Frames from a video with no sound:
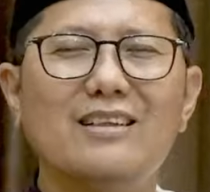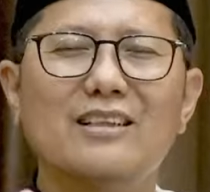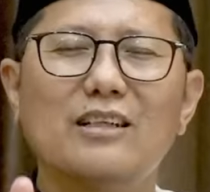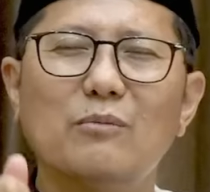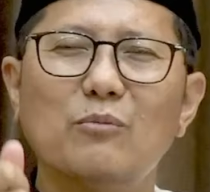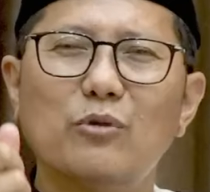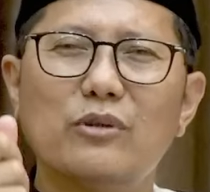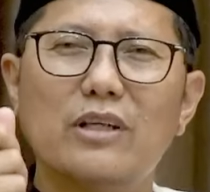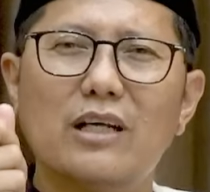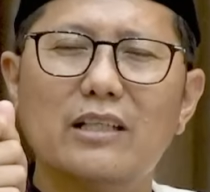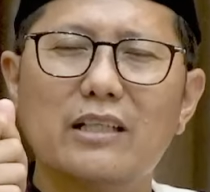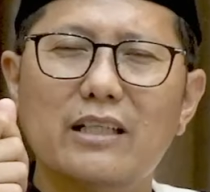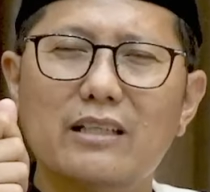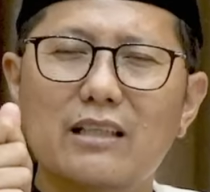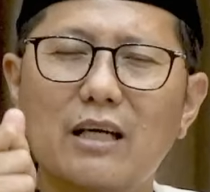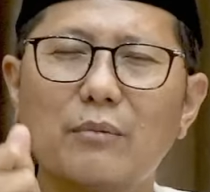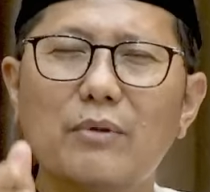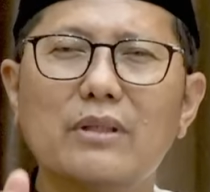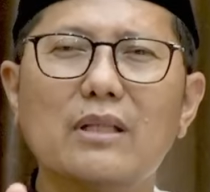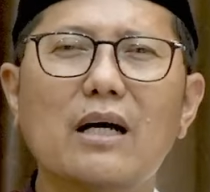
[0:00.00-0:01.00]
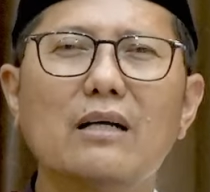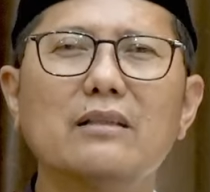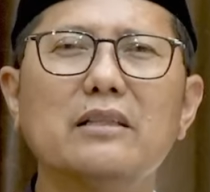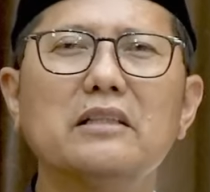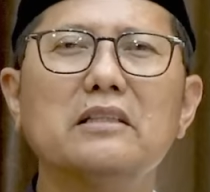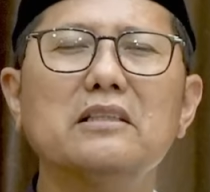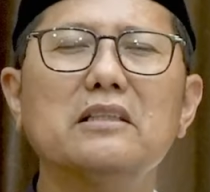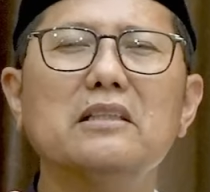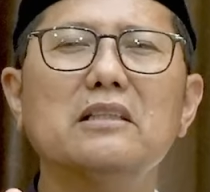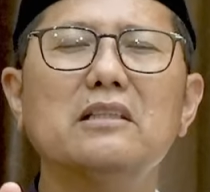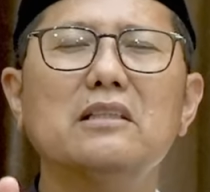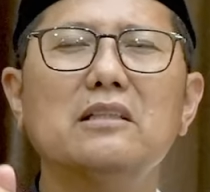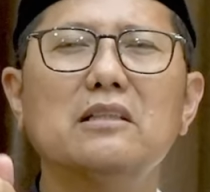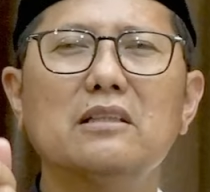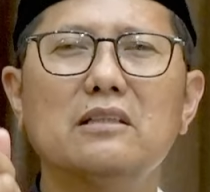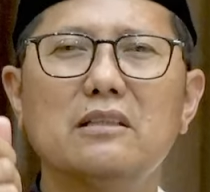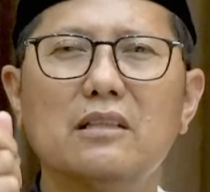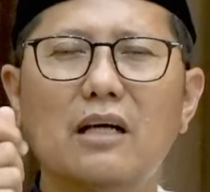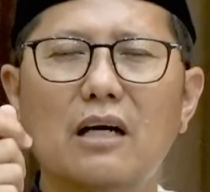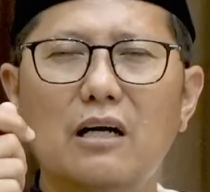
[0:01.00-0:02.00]
Kemudian kita minta tinggi,
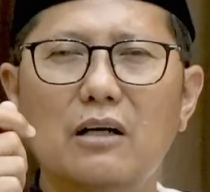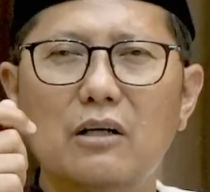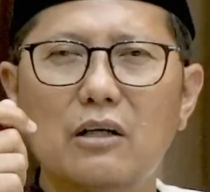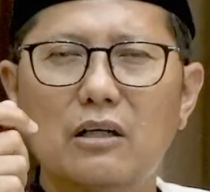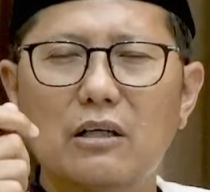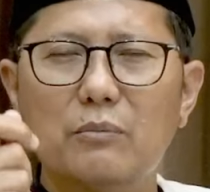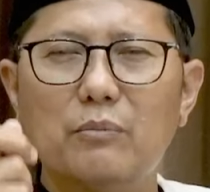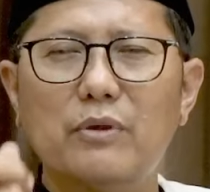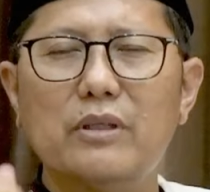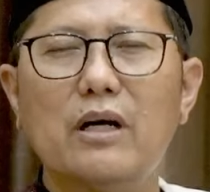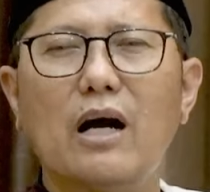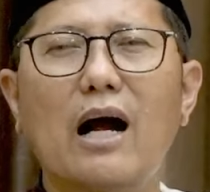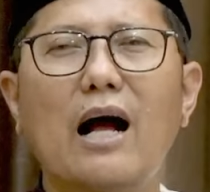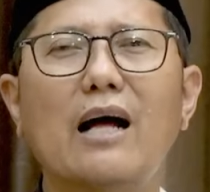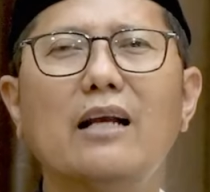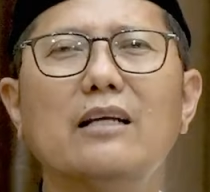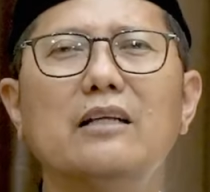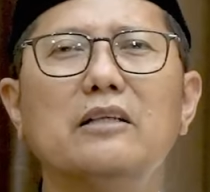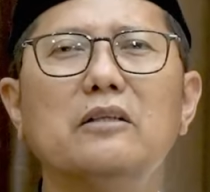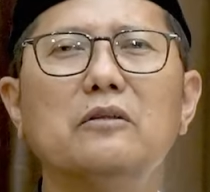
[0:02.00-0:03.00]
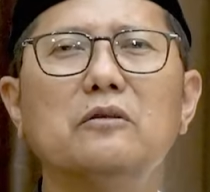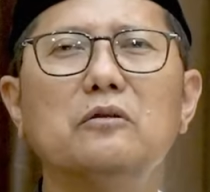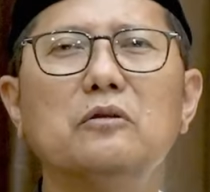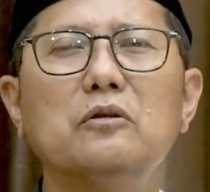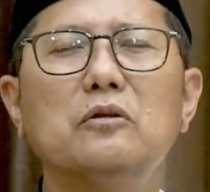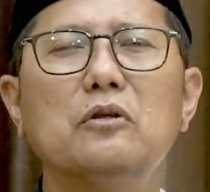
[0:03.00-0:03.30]
ya ya Aliyu,